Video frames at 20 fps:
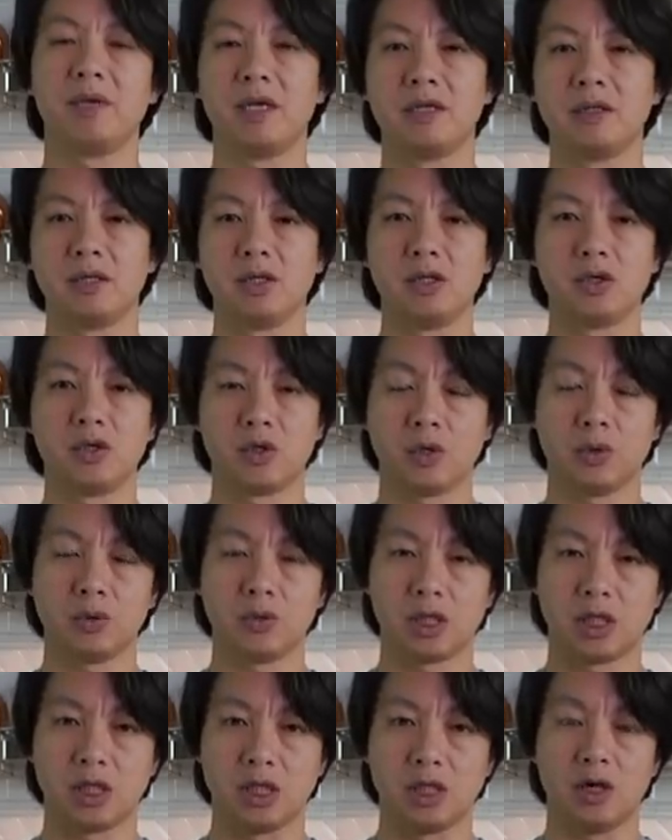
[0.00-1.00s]
面筋
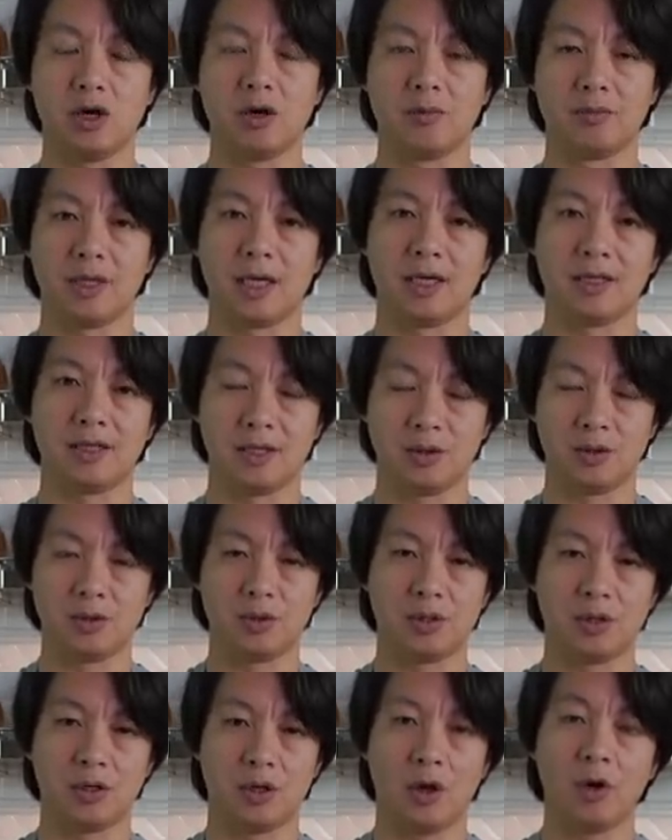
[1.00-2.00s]
松弛以后，我们再继
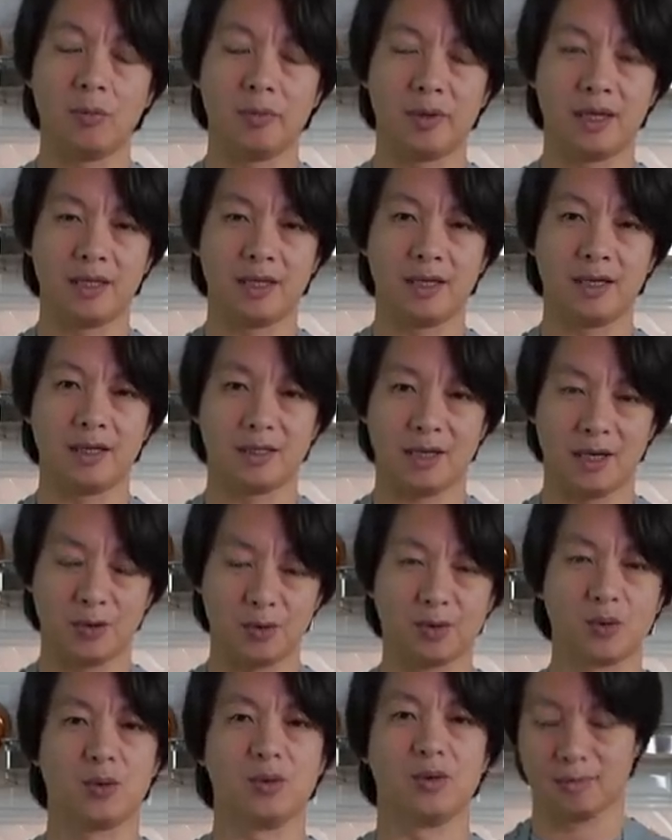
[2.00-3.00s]
续后面的操
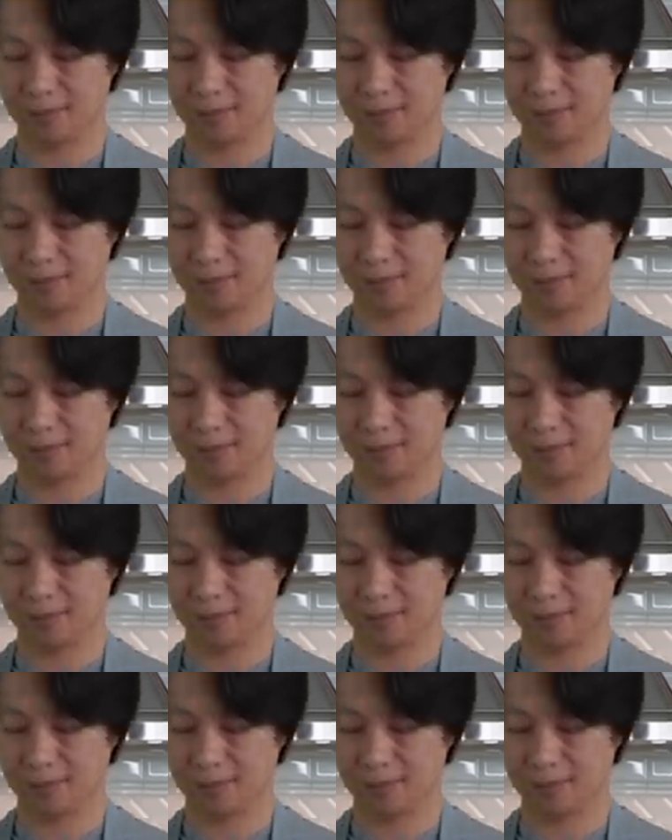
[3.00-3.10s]
作。